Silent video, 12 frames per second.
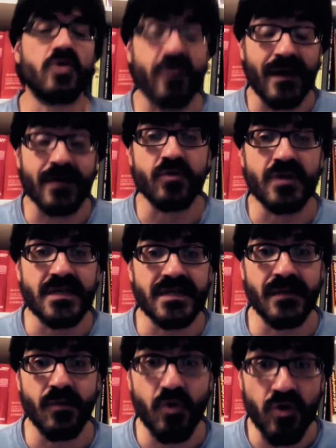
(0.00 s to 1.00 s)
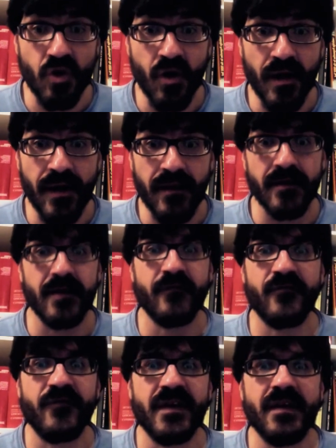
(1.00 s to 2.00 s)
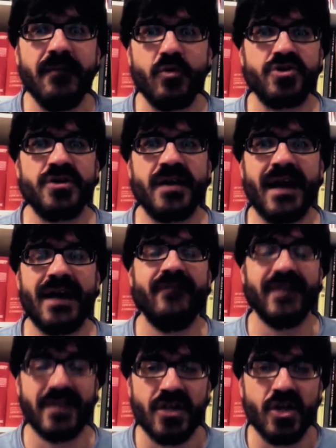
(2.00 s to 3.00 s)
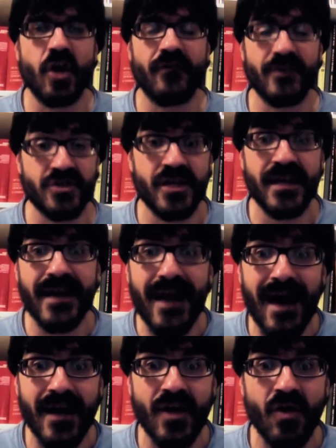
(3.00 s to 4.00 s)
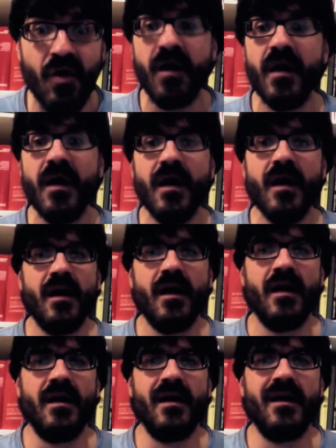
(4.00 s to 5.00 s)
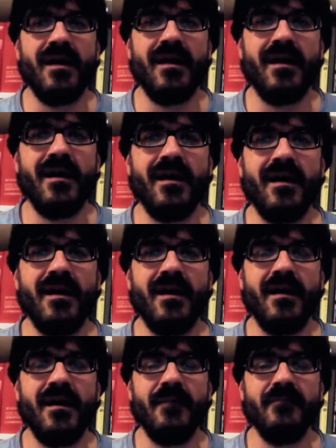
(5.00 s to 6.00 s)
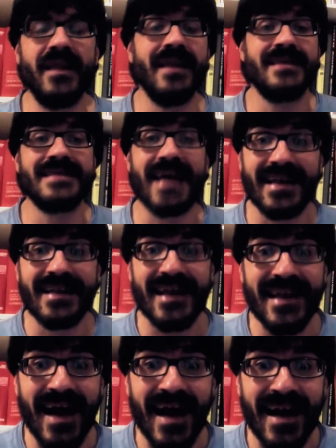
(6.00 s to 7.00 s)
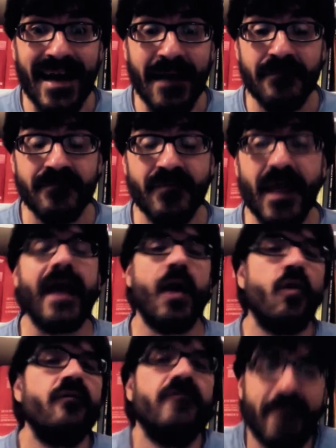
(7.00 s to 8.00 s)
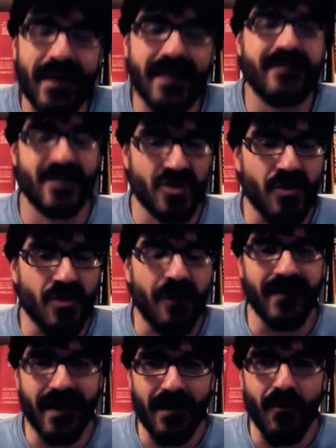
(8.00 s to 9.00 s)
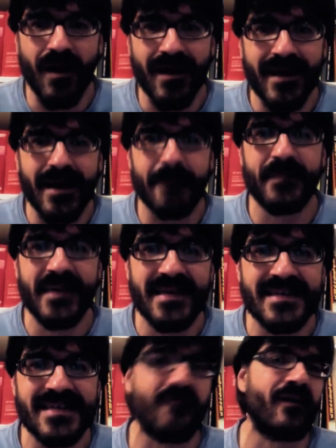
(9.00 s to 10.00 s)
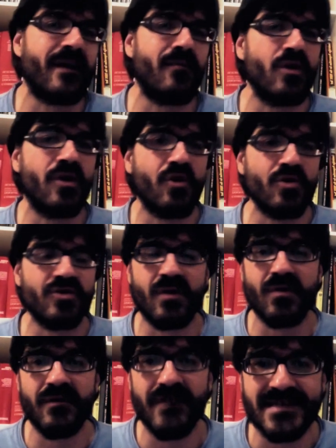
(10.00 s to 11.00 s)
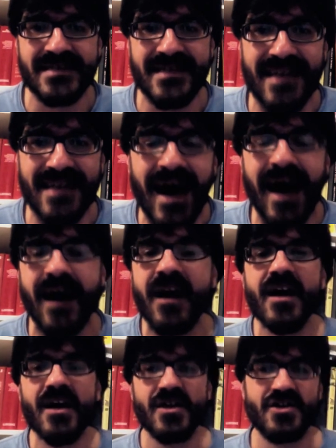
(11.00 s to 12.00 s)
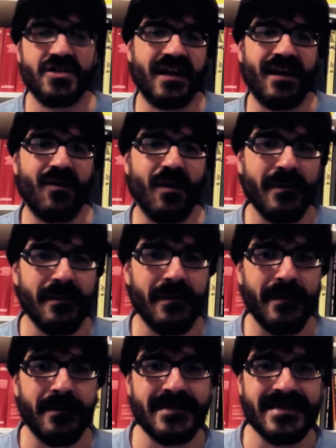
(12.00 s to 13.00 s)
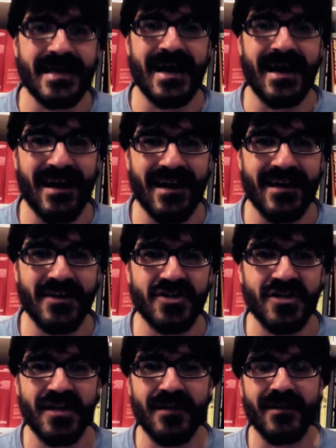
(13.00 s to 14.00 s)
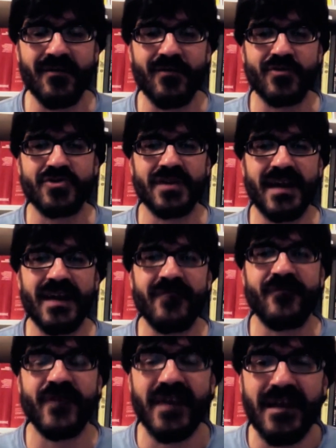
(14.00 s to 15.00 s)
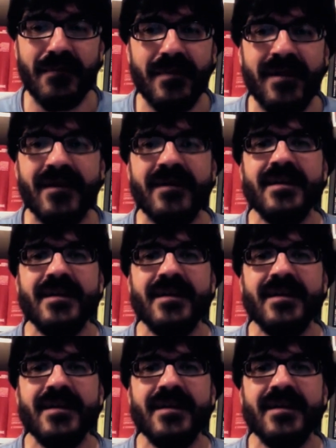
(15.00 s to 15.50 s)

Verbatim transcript: trovato un distributore, il film uscirà il 29 gennaio eh, nelle sale italiane e ovviamente insomma, verremo anche a Pisa, faremo un incontro all'università, ci sarà una prima pisana nel cinema dove uscirà il film